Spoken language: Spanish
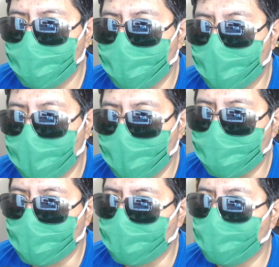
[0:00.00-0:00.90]
¿Qué les
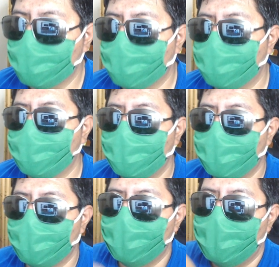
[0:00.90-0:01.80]
parece?
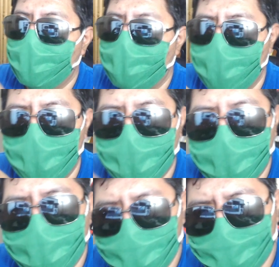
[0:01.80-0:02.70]
Lo
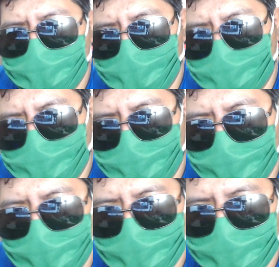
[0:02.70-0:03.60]
curioso con todo
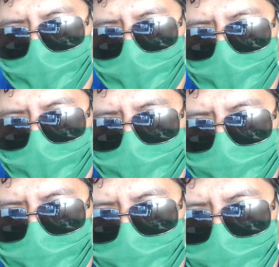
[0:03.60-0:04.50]
esto,
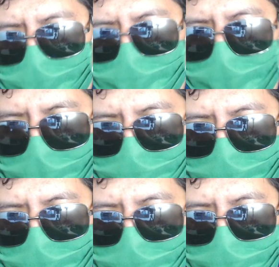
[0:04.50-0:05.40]
por mi parte,
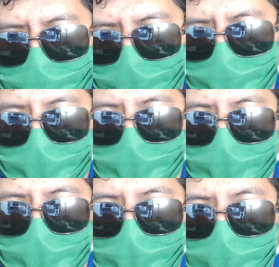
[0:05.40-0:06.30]
viene siendo el
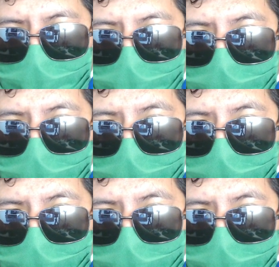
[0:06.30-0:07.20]

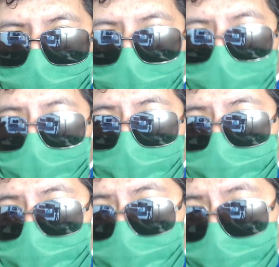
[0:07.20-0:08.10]

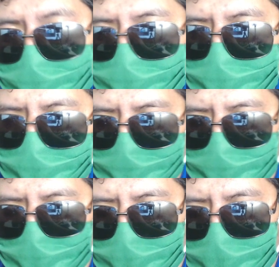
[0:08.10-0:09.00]
favorcito
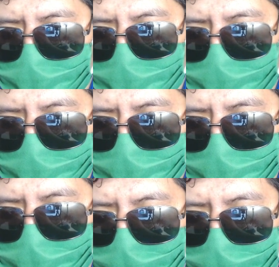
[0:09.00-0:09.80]
que